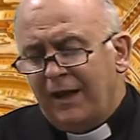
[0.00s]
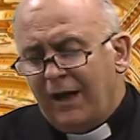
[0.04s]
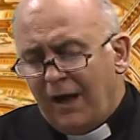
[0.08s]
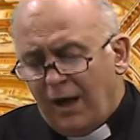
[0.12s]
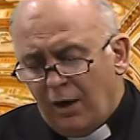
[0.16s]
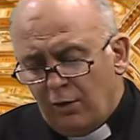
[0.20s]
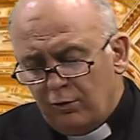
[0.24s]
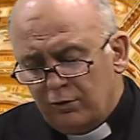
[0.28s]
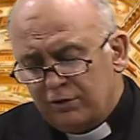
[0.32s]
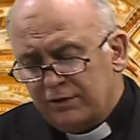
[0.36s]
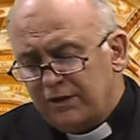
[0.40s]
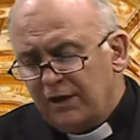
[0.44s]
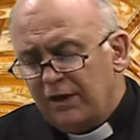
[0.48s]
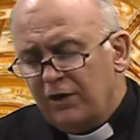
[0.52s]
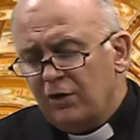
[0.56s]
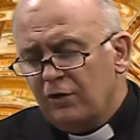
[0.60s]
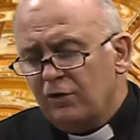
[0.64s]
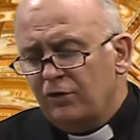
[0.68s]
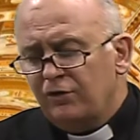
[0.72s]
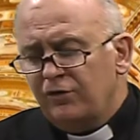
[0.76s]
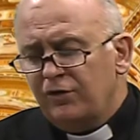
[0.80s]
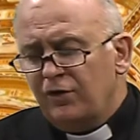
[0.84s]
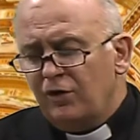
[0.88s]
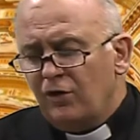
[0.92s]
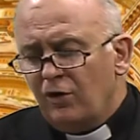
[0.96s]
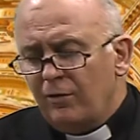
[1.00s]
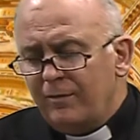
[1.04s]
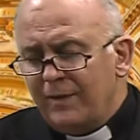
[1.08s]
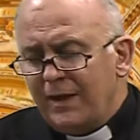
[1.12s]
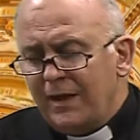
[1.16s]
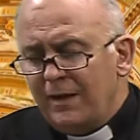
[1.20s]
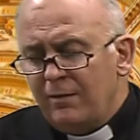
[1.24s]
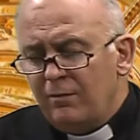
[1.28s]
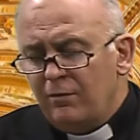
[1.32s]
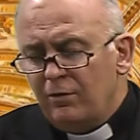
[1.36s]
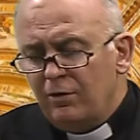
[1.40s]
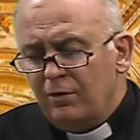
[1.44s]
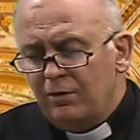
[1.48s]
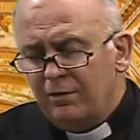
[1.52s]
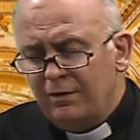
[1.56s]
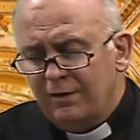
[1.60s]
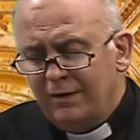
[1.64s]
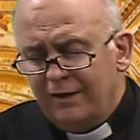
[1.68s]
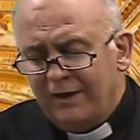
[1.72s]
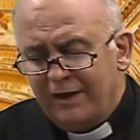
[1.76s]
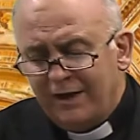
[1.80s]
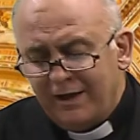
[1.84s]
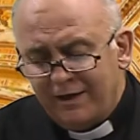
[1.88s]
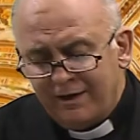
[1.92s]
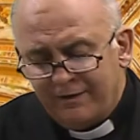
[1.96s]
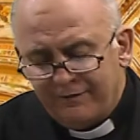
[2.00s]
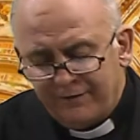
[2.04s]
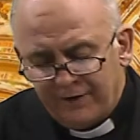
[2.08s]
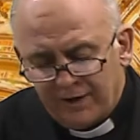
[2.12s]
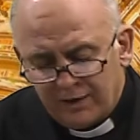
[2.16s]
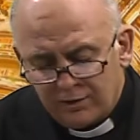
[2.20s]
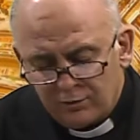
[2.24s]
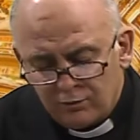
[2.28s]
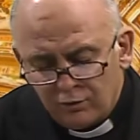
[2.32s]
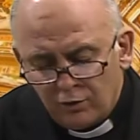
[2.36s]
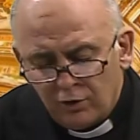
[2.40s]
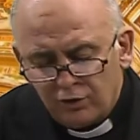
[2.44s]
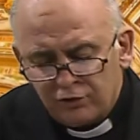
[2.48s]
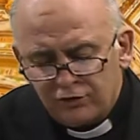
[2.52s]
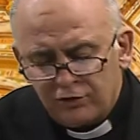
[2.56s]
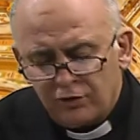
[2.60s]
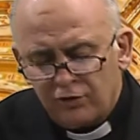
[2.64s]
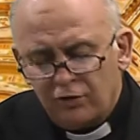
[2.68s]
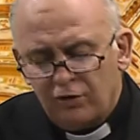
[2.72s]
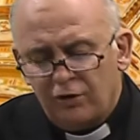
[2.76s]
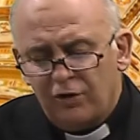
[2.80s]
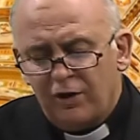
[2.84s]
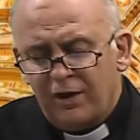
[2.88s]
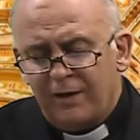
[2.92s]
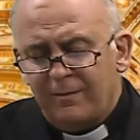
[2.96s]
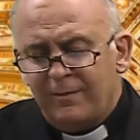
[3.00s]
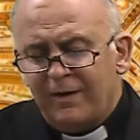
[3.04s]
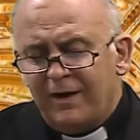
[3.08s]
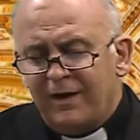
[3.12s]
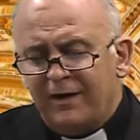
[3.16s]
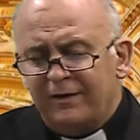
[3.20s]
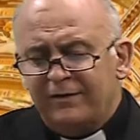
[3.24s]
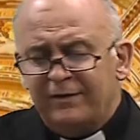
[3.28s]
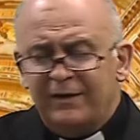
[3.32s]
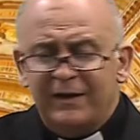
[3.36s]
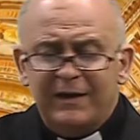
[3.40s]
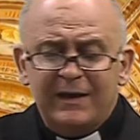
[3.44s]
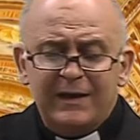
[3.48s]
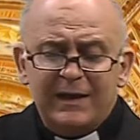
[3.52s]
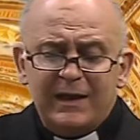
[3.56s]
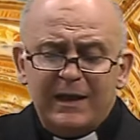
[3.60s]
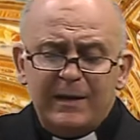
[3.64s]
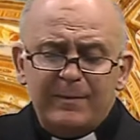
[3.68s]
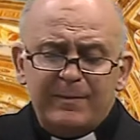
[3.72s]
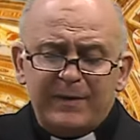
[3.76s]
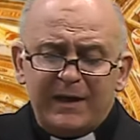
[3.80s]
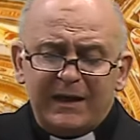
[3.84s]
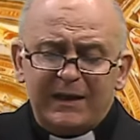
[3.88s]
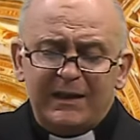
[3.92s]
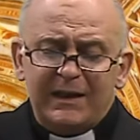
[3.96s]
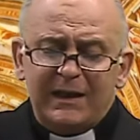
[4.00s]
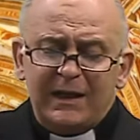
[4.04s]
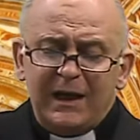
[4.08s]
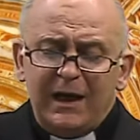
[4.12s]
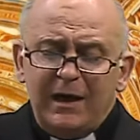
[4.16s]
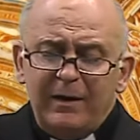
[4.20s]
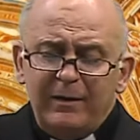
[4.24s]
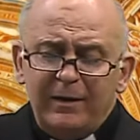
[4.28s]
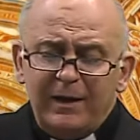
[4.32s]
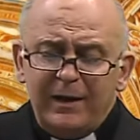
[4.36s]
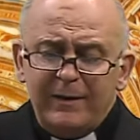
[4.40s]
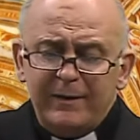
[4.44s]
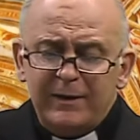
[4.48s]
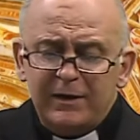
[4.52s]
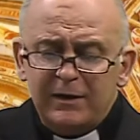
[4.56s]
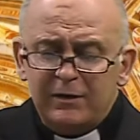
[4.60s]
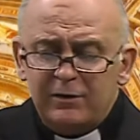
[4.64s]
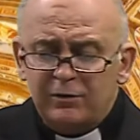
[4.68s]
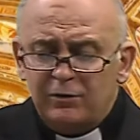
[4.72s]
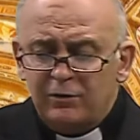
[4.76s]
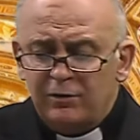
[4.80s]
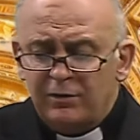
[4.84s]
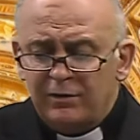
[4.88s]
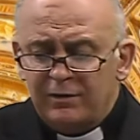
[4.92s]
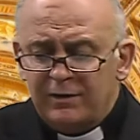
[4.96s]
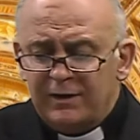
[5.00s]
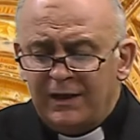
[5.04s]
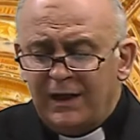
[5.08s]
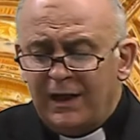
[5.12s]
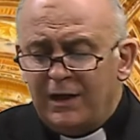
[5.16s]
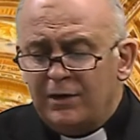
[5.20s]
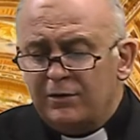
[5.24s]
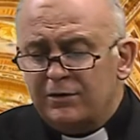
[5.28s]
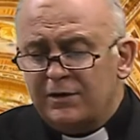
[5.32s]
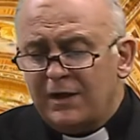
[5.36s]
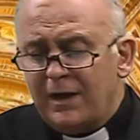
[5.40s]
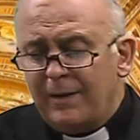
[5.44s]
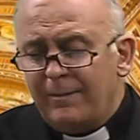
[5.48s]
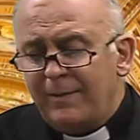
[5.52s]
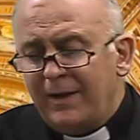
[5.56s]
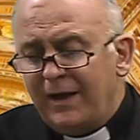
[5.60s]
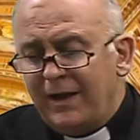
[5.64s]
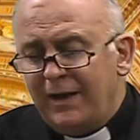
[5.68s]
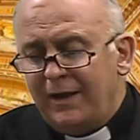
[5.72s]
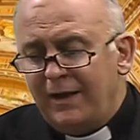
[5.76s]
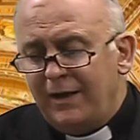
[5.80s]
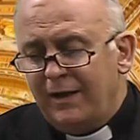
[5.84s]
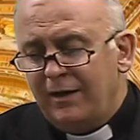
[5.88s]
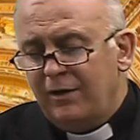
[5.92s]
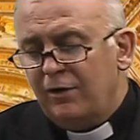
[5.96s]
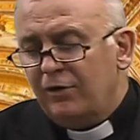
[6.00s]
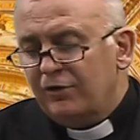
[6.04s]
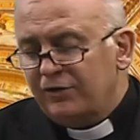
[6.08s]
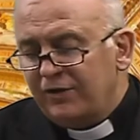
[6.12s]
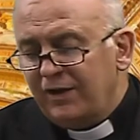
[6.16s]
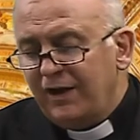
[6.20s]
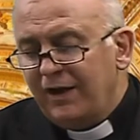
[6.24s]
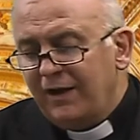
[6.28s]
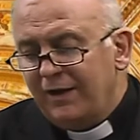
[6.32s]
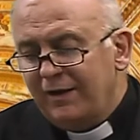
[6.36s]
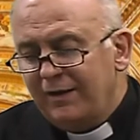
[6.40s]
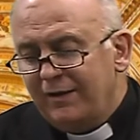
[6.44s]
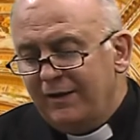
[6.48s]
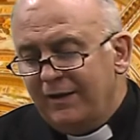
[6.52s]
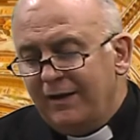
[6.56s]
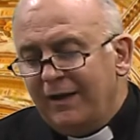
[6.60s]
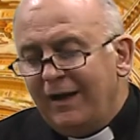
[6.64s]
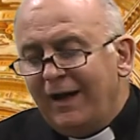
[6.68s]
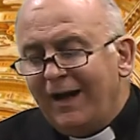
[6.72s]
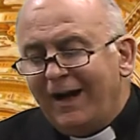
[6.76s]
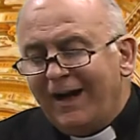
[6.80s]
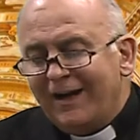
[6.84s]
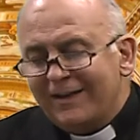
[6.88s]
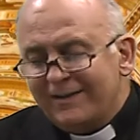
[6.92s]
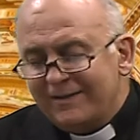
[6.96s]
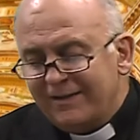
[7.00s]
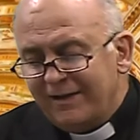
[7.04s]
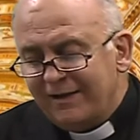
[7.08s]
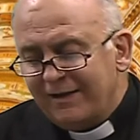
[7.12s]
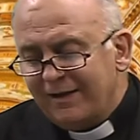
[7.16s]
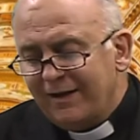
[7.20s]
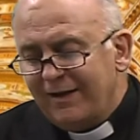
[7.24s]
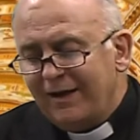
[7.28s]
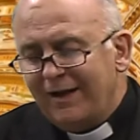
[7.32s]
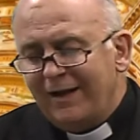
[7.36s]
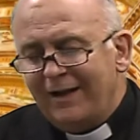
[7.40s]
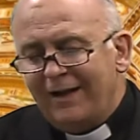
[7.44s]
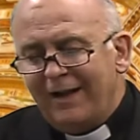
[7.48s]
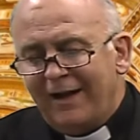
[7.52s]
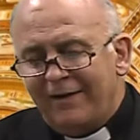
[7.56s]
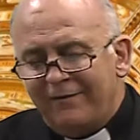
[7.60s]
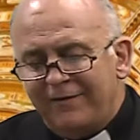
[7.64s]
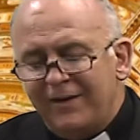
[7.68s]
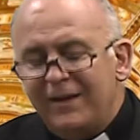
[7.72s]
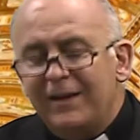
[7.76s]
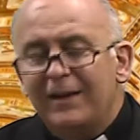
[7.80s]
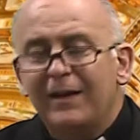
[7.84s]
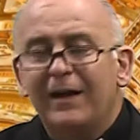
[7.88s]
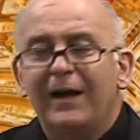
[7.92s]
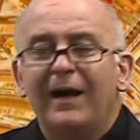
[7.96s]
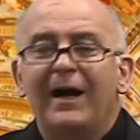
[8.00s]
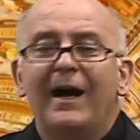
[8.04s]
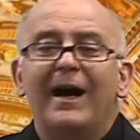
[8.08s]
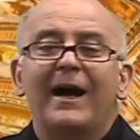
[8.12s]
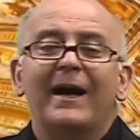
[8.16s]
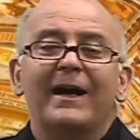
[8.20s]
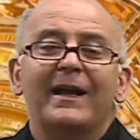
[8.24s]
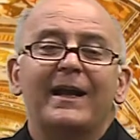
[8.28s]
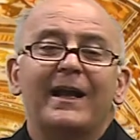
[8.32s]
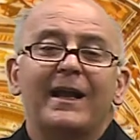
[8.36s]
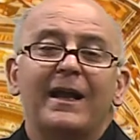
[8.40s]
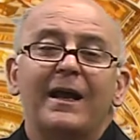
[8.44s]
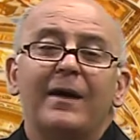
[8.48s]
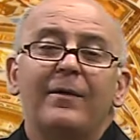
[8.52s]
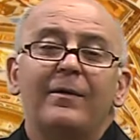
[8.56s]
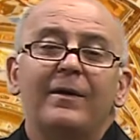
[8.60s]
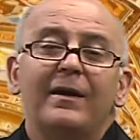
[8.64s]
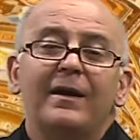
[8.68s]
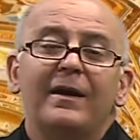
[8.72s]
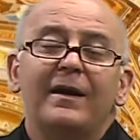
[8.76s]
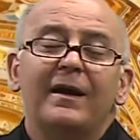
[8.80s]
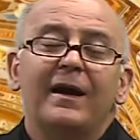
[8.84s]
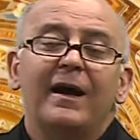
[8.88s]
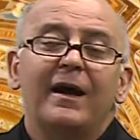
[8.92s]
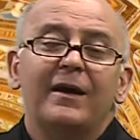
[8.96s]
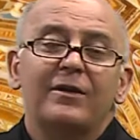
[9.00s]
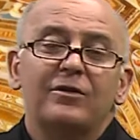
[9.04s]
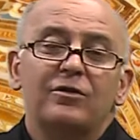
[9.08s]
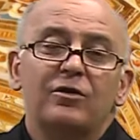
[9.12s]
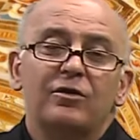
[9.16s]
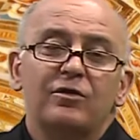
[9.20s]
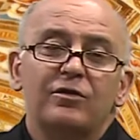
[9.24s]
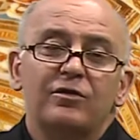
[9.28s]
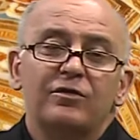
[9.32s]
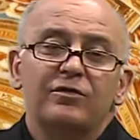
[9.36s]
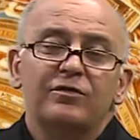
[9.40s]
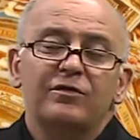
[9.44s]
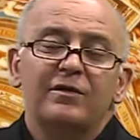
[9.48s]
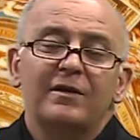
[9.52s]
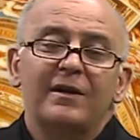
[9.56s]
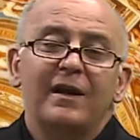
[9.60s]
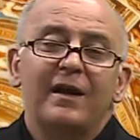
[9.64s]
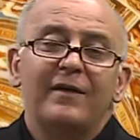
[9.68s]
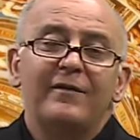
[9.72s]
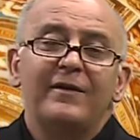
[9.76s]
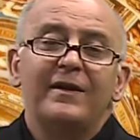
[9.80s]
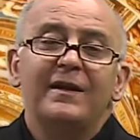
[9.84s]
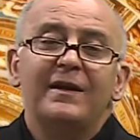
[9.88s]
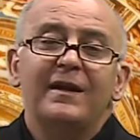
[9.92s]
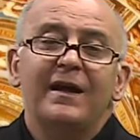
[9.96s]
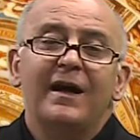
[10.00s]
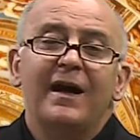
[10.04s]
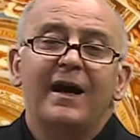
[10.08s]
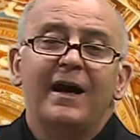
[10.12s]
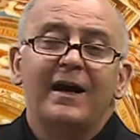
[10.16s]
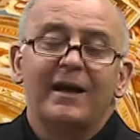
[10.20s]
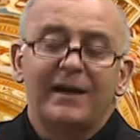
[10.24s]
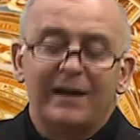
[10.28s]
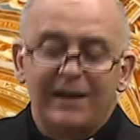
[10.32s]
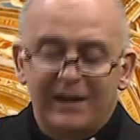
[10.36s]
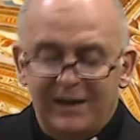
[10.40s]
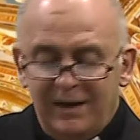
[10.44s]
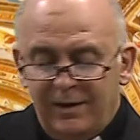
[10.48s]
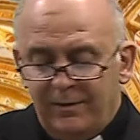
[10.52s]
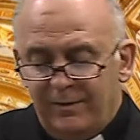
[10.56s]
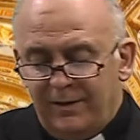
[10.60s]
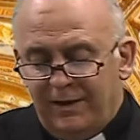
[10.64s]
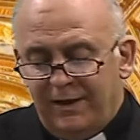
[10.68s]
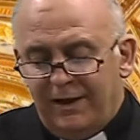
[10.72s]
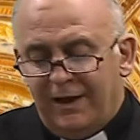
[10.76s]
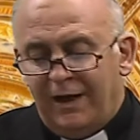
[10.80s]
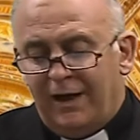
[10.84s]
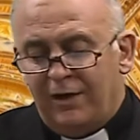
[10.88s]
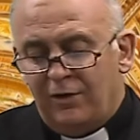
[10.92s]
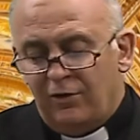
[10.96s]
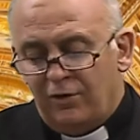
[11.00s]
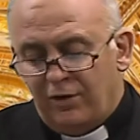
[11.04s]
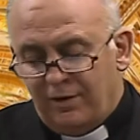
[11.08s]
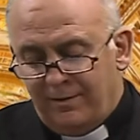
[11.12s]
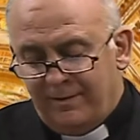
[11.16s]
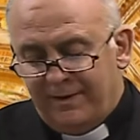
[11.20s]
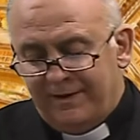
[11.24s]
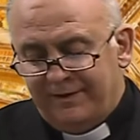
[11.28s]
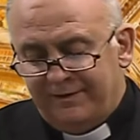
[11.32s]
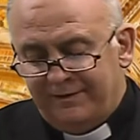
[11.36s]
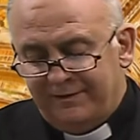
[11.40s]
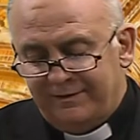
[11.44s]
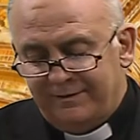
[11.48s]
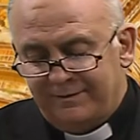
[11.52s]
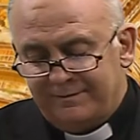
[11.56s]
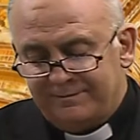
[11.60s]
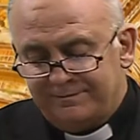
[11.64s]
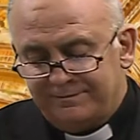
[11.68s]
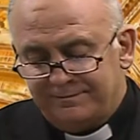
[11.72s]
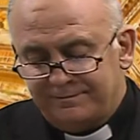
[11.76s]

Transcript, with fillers: austero consigo mismo, era afectuoso con los demás y practicaba la virtud de la eutrapelia, o sea, hacer la vida agradable a todos, la vida agradable a los demás.